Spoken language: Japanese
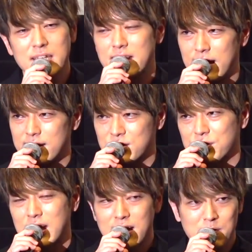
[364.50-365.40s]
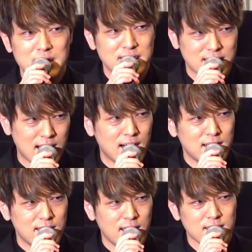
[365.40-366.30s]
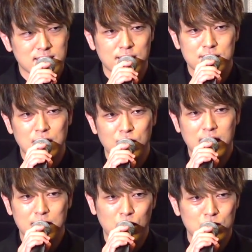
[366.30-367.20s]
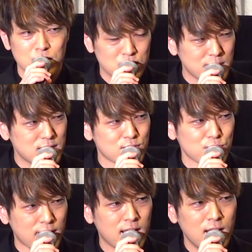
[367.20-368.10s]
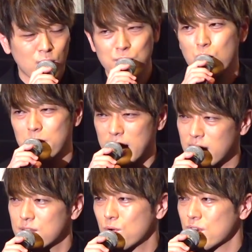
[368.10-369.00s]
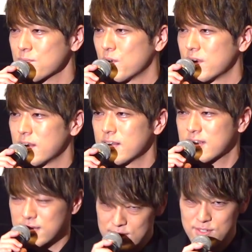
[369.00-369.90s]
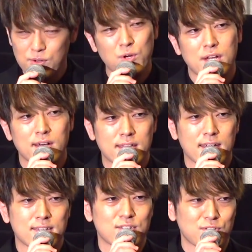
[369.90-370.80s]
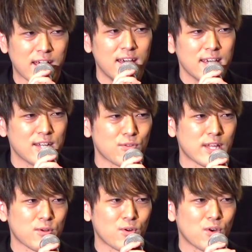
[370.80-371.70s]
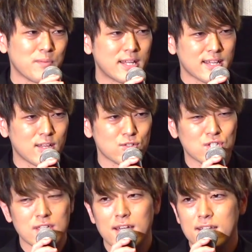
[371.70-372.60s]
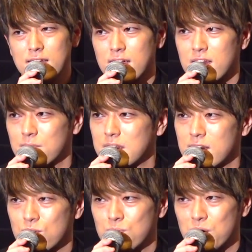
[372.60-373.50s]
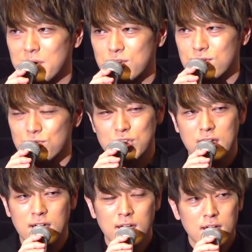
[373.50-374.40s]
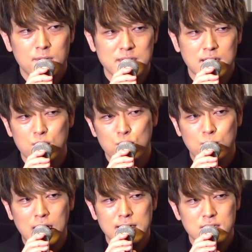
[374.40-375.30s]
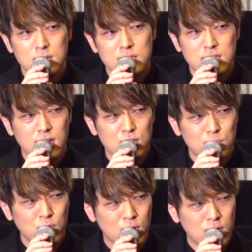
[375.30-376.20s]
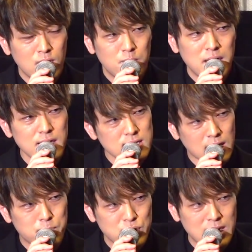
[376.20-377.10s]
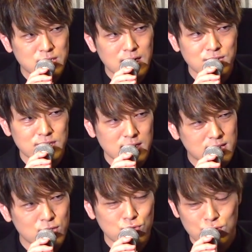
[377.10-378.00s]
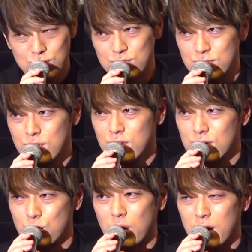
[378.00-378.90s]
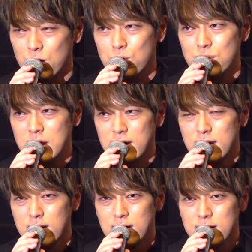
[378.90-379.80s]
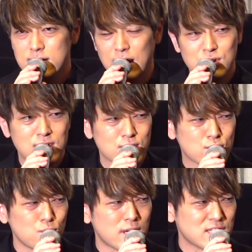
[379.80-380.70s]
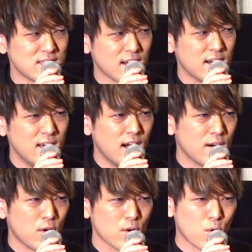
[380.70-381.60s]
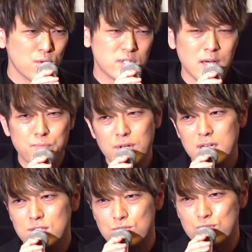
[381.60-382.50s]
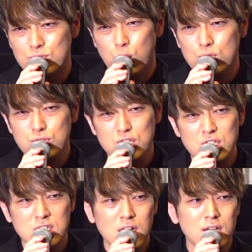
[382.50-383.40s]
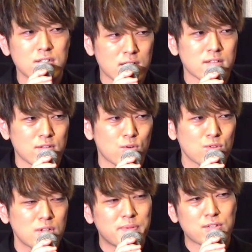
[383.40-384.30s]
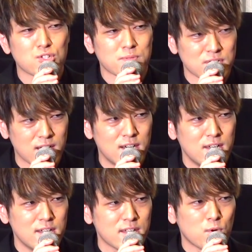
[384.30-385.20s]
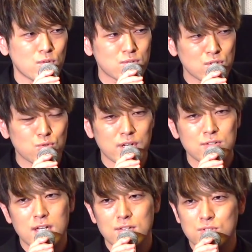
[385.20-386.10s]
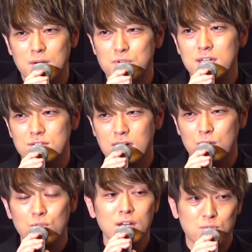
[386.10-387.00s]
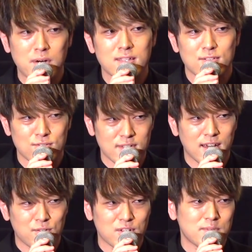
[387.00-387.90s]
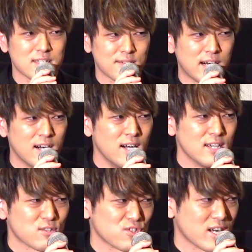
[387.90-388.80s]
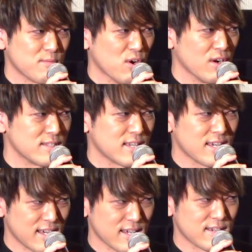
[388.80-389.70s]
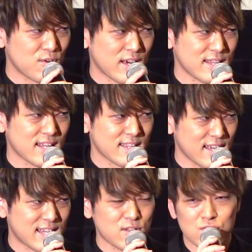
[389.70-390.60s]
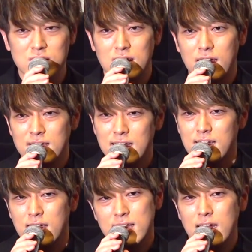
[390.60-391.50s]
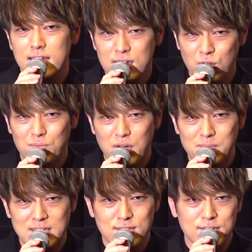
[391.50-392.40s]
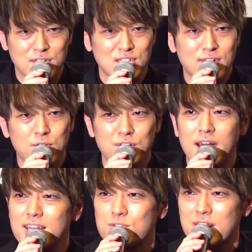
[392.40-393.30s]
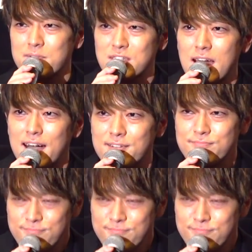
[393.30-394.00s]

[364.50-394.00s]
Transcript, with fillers: んなで作り上げました。スタッフさんの愛も本当に詰まってるので、本当に細かいところにもすっごいこだわってやってるので、いろんなところを見て楽しんでいただければなと思います。そして、まあ、先ほどもお話出ましたけれども、まだサプライズあるんだっていうのが本当にサクセス荘らしいな。このサプライズ告知しないんだっていう、本当にびっくりしました。でも本当にそれぐらいのサプライズがこの後待ってるんで、本当に皆様そちらもぜひご覧になって楽しんでいただけたらなと思います。本日は本当にありがとうございました。